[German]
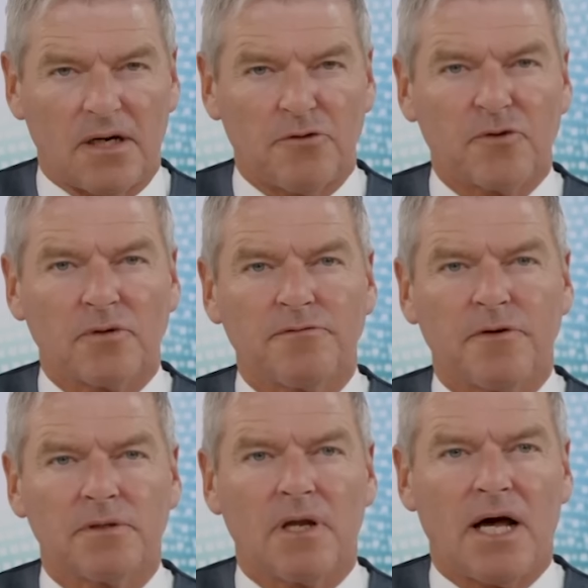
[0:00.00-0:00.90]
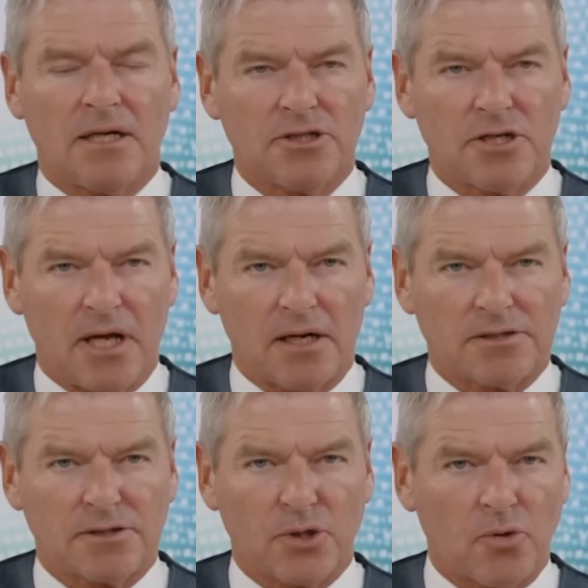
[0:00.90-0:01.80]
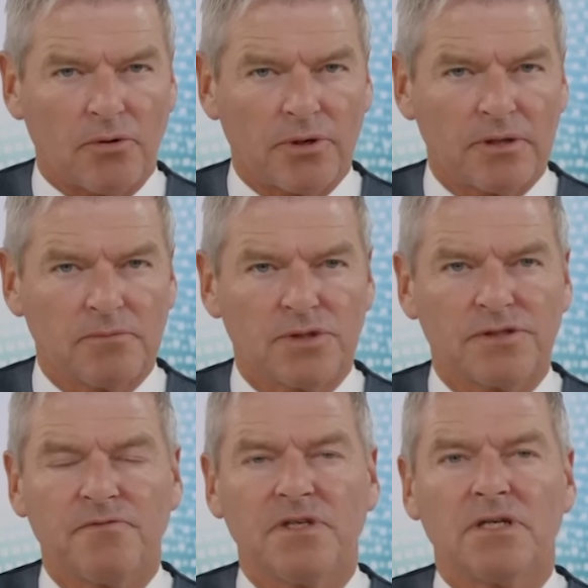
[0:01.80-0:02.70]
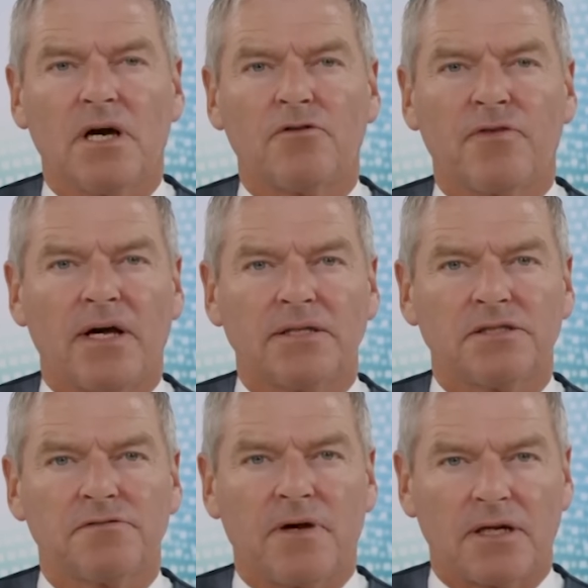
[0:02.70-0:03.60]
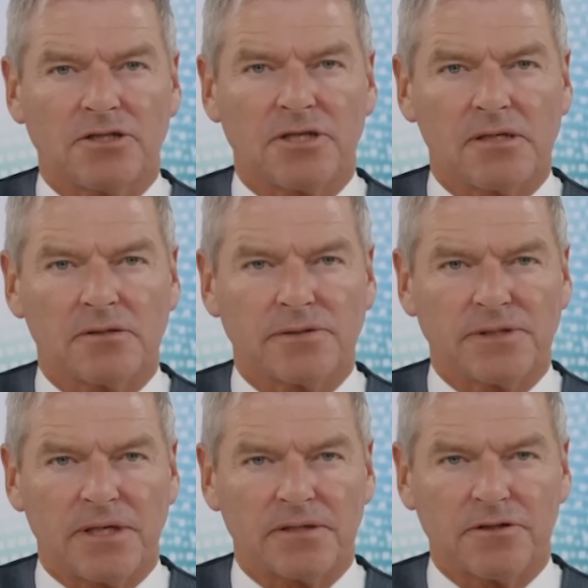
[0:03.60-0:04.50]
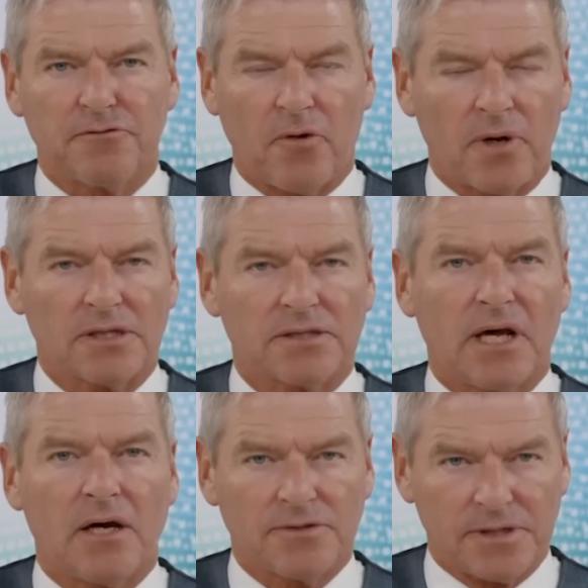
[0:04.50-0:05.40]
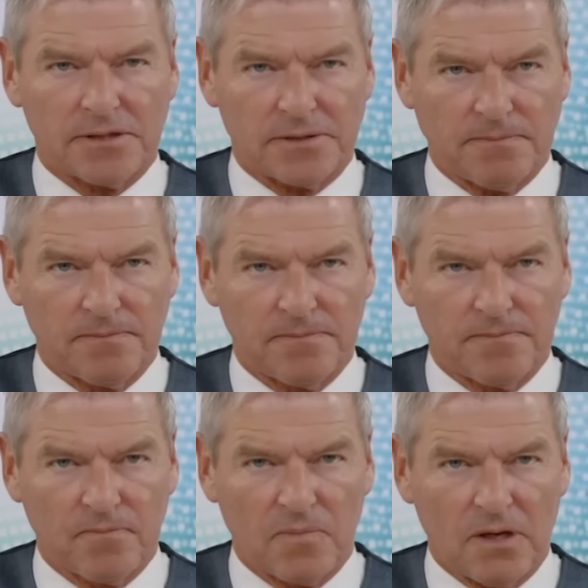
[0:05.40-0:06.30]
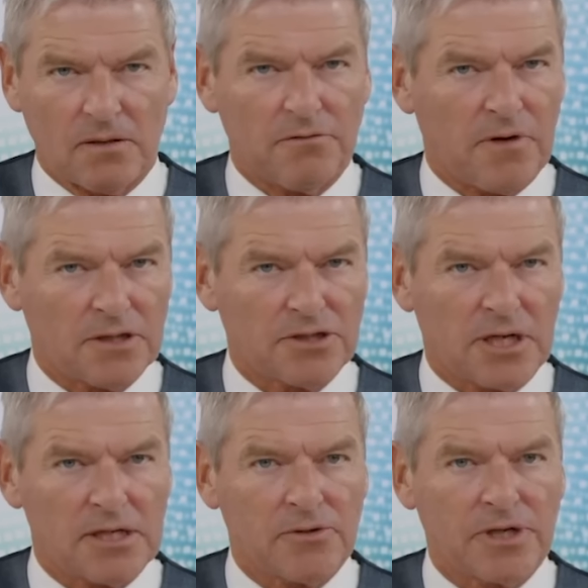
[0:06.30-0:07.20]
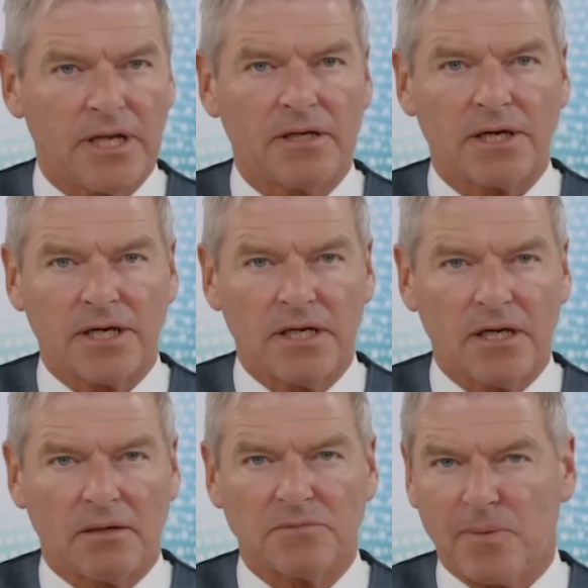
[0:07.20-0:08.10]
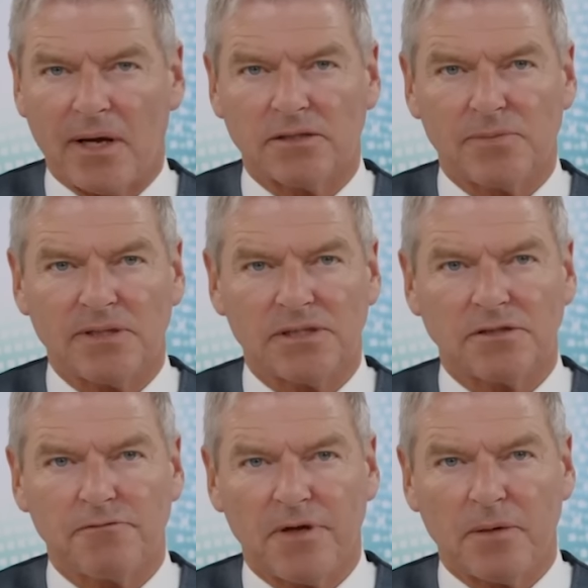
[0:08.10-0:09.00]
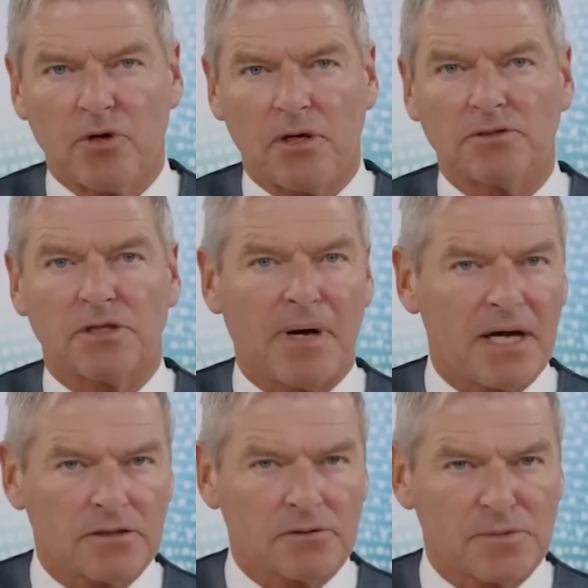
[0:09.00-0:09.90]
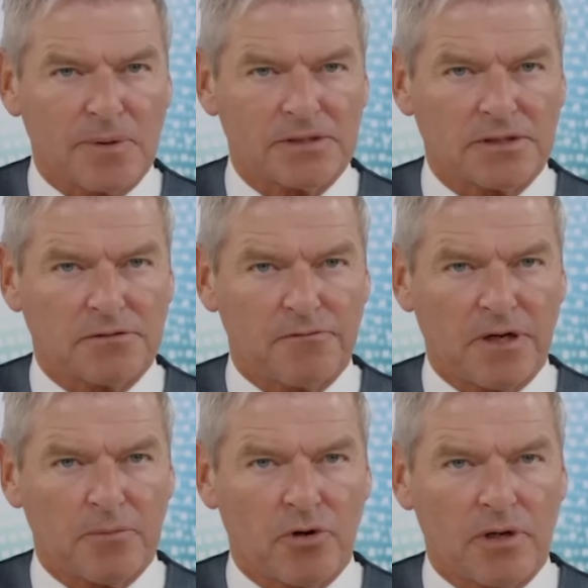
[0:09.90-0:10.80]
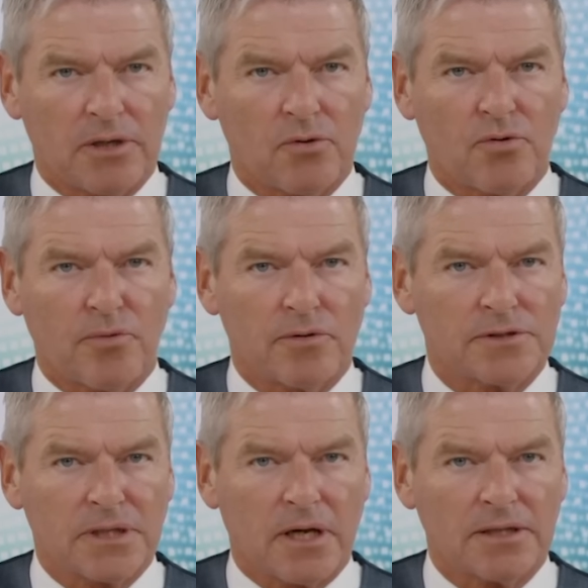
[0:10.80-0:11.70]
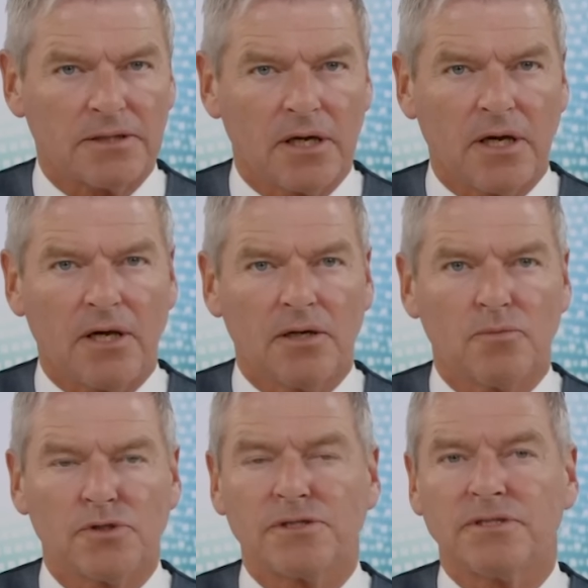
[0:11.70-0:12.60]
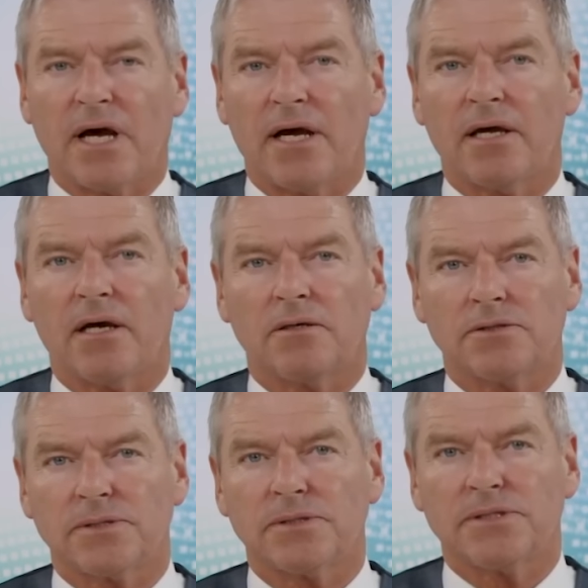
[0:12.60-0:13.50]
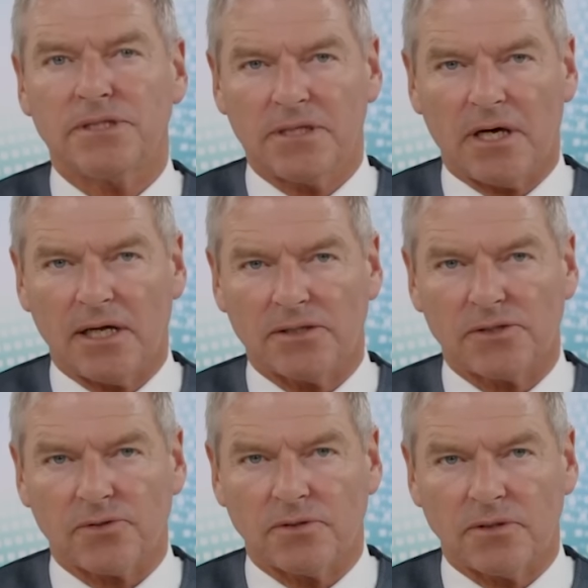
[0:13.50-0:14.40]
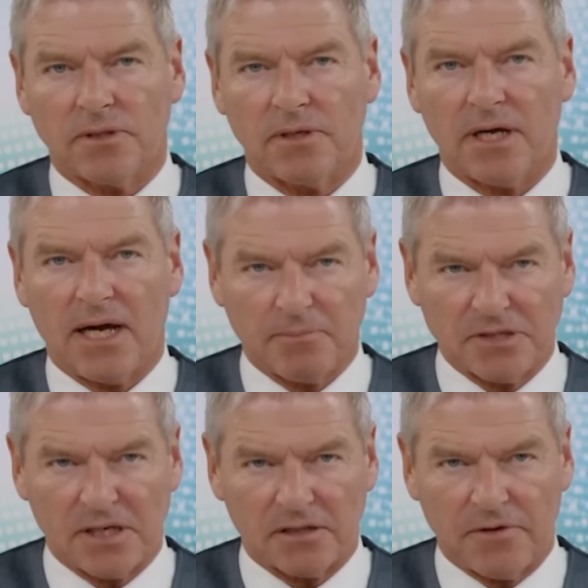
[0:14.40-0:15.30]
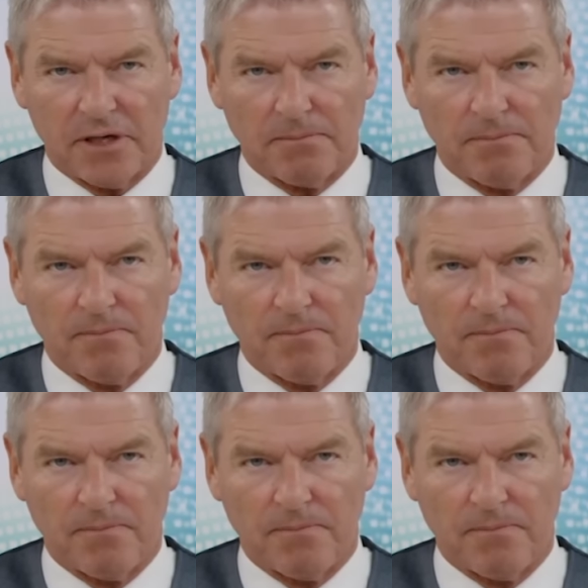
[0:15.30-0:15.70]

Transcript: Aufgrund von Anschlagsdrohungen müssen wir die Auf 1 Veranstaltungsserie vorerst aussetzen. Die Veranstaltungen in Greding am 22. Februar und am 28. Februar in Oberösterreich müssen daher aus Sicherheitsgründen abgesagt werden.